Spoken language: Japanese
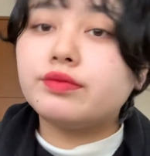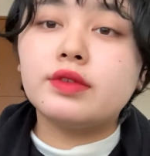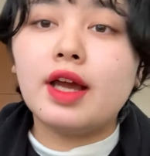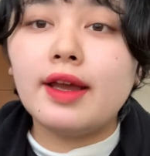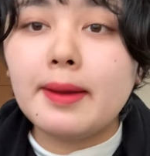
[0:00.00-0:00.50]

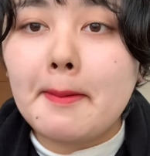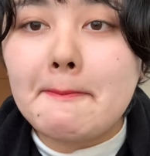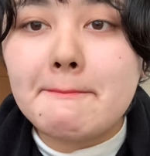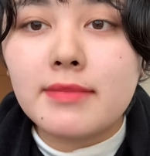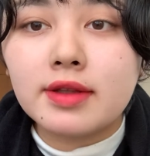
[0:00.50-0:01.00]
はい。
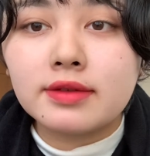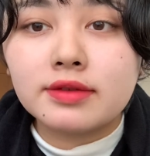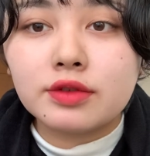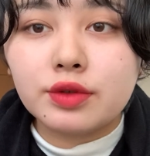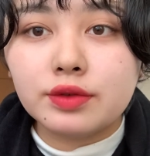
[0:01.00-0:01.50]

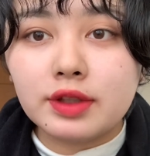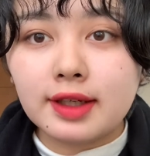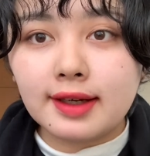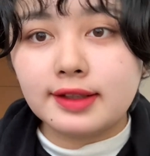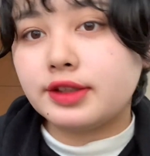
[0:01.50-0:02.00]
こんな
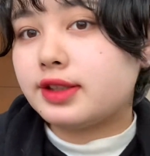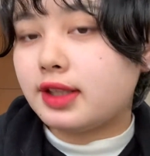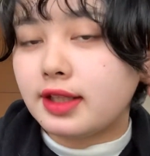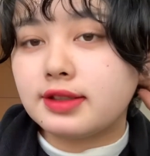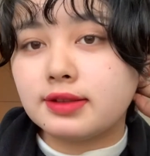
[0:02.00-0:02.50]
感じ
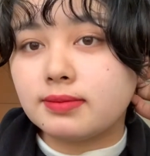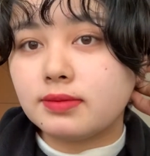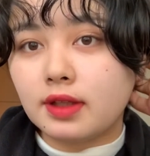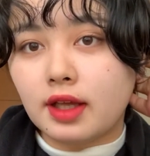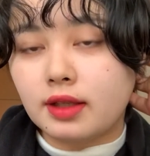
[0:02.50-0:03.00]
です。
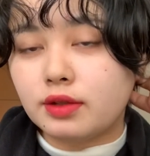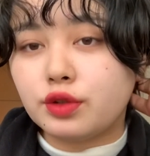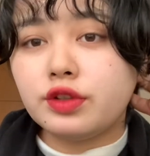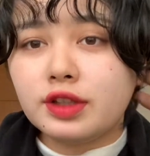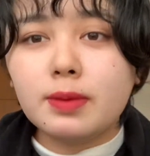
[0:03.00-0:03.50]
はい、
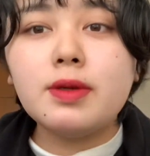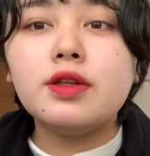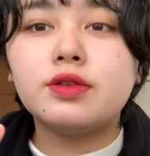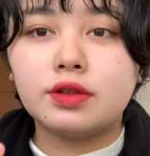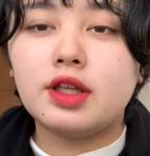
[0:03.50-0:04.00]
塗って
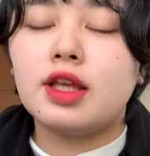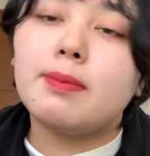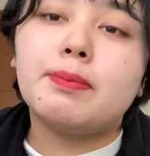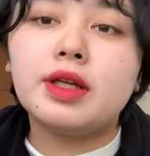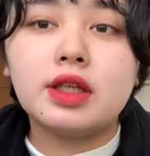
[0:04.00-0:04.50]
みるとねやっ
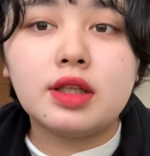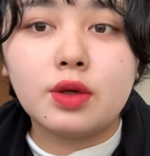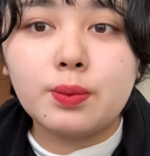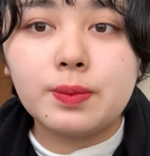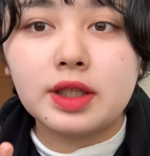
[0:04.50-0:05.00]
ぱり
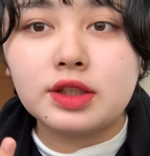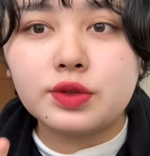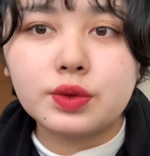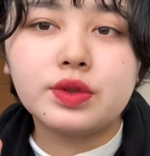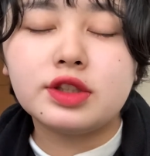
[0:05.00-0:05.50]
4番に
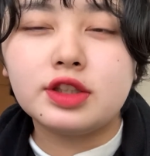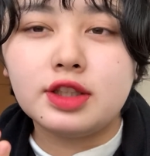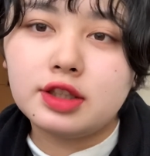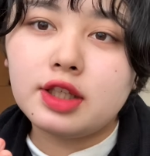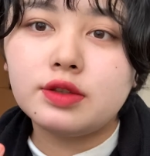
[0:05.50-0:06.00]
ちょっと
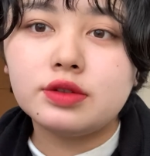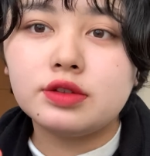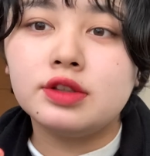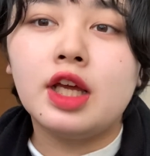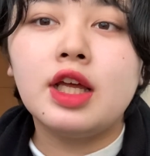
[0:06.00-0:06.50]
似てる
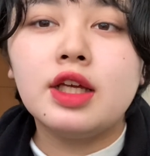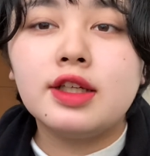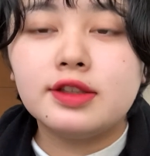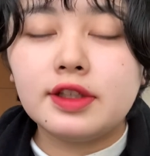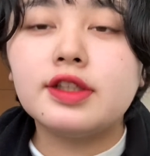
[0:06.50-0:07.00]
ん
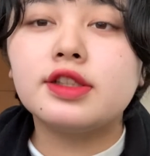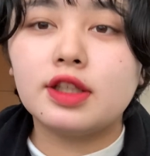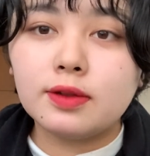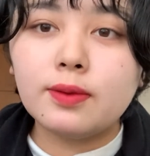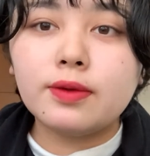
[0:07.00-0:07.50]
です
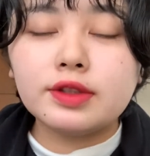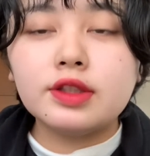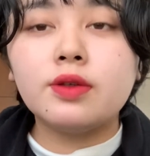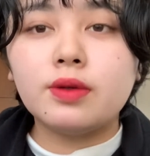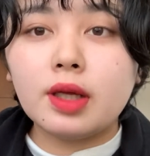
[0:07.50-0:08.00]
けどこっち
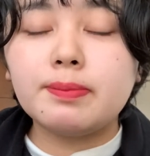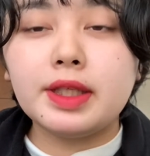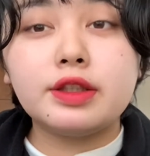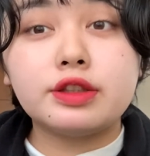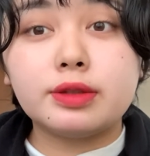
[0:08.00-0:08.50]
の方が
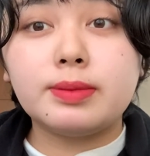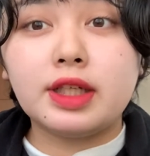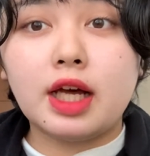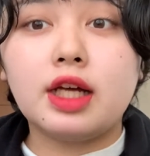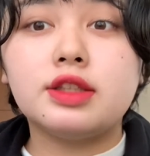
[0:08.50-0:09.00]
ピンク味
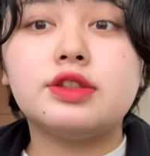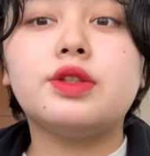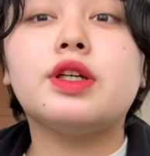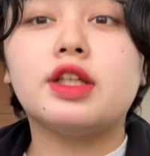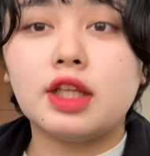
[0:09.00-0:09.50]
が強
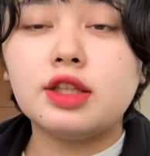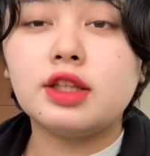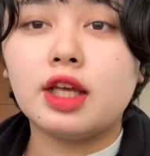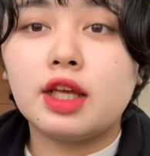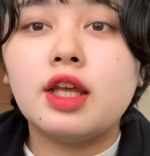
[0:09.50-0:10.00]
いかなっ
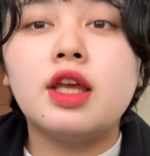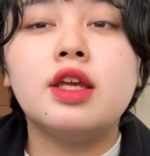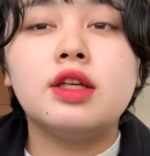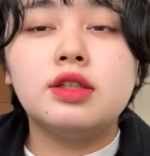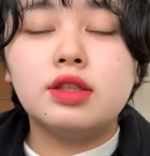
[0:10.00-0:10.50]
て
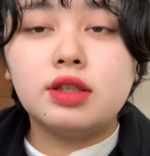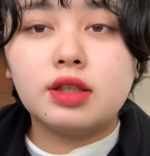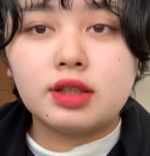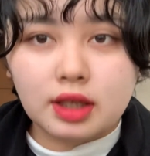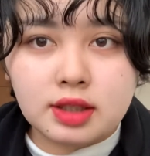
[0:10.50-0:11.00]

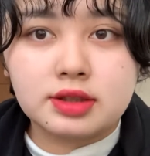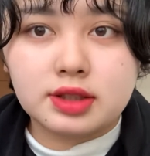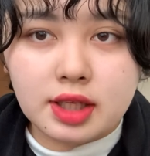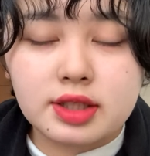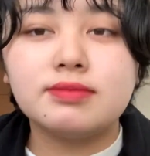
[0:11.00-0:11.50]
感じ
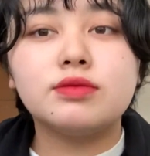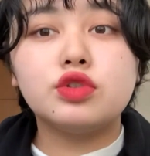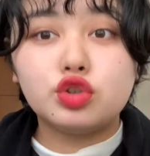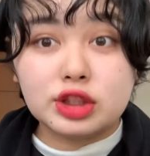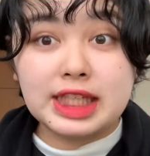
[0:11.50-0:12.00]
です
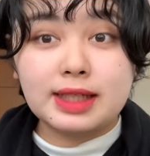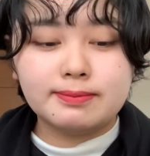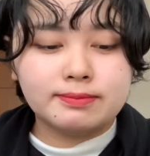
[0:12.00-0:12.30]
次